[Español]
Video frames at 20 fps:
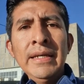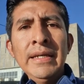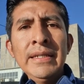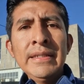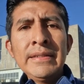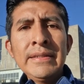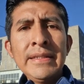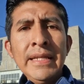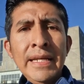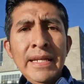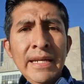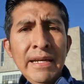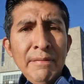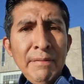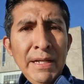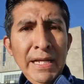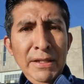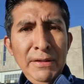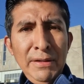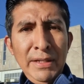estaré
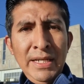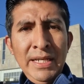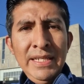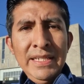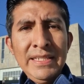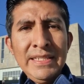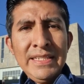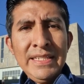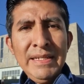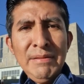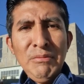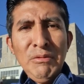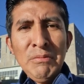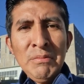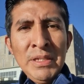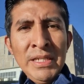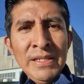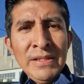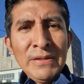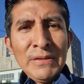hablando en este
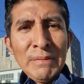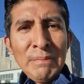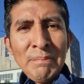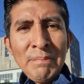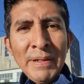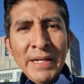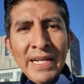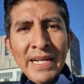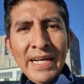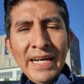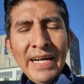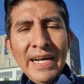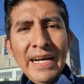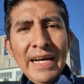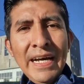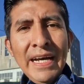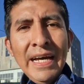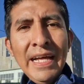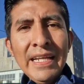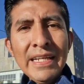momento para
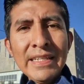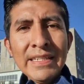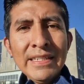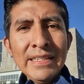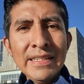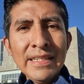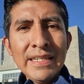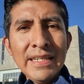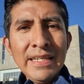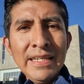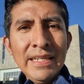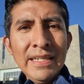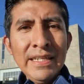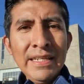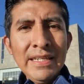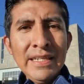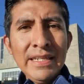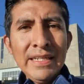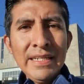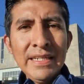alguien
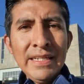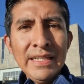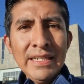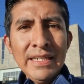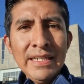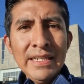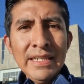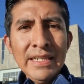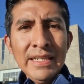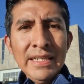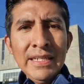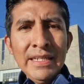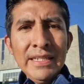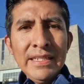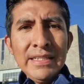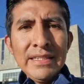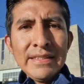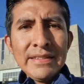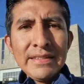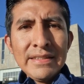que
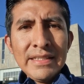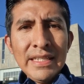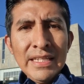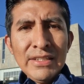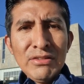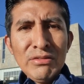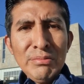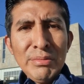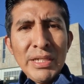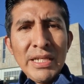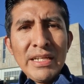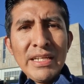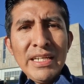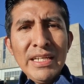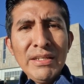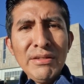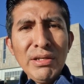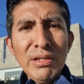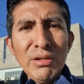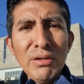está
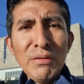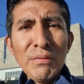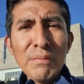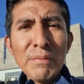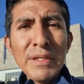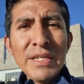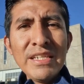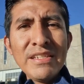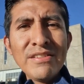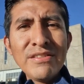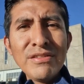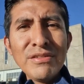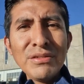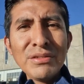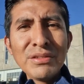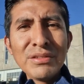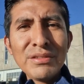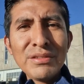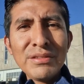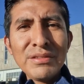sumergido en los
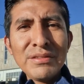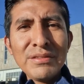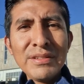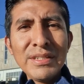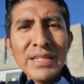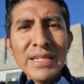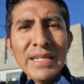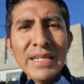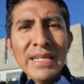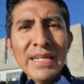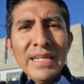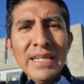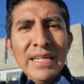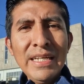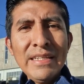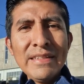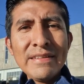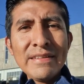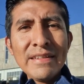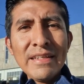vicios,
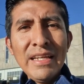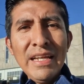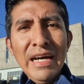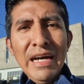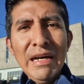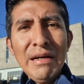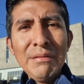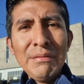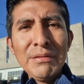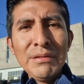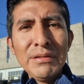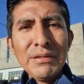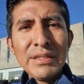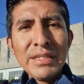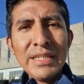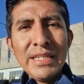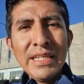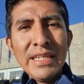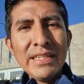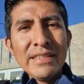esclavo,
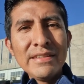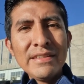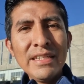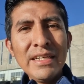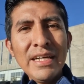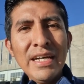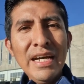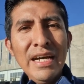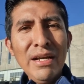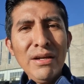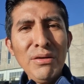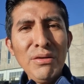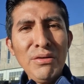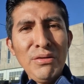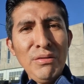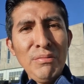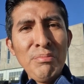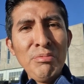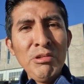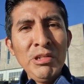quieres dejarlo,
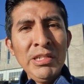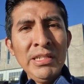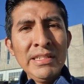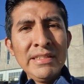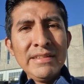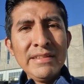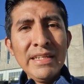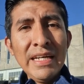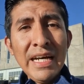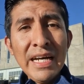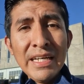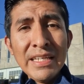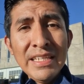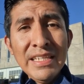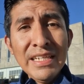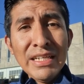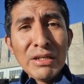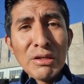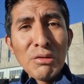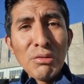no puedes.
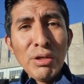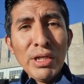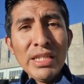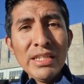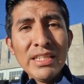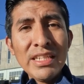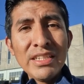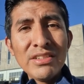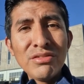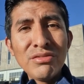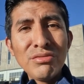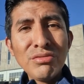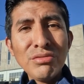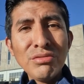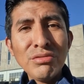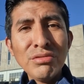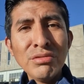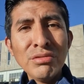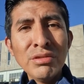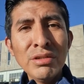Ahí encuentras
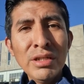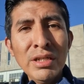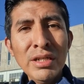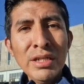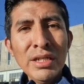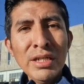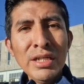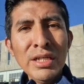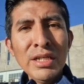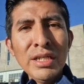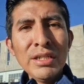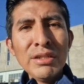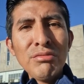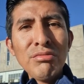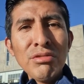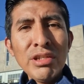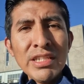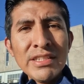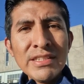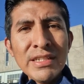tu,
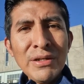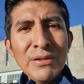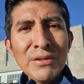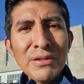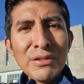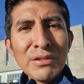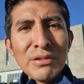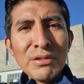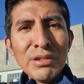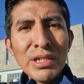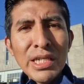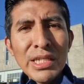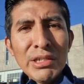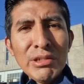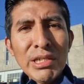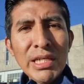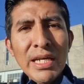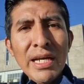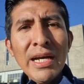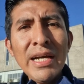tu desahogo,
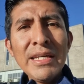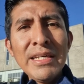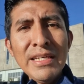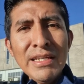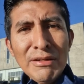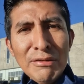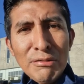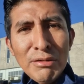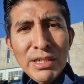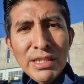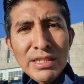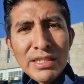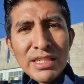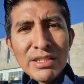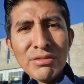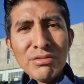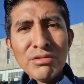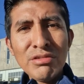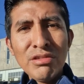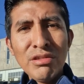ahí,
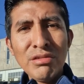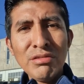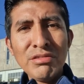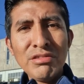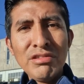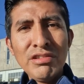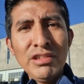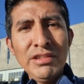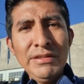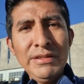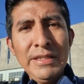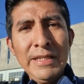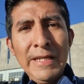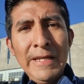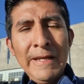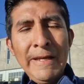encuentras tu solución